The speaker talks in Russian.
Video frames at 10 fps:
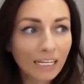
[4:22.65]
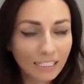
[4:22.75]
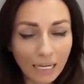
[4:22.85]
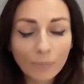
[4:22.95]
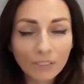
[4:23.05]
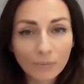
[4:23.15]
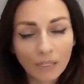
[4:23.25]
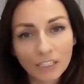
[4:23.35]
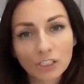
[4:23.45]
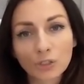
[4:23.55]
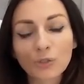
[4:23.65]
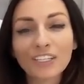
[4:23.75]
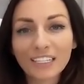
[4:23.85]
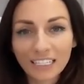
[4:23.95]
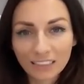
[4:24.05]
я понимаю, понимаю, что
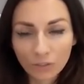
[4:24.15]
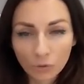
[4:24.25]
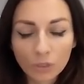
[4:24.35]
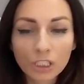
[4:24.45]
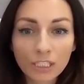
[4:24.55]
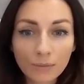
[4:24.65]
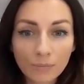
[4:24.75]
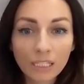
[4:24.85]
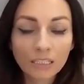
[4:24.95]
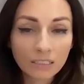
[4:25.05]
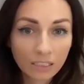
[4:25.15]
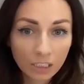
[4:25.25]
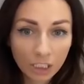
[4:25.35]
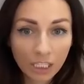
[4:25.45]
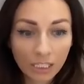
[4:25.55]
и это тоже имеет
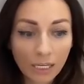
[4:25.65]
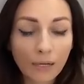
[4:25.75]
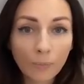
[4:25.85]
значение.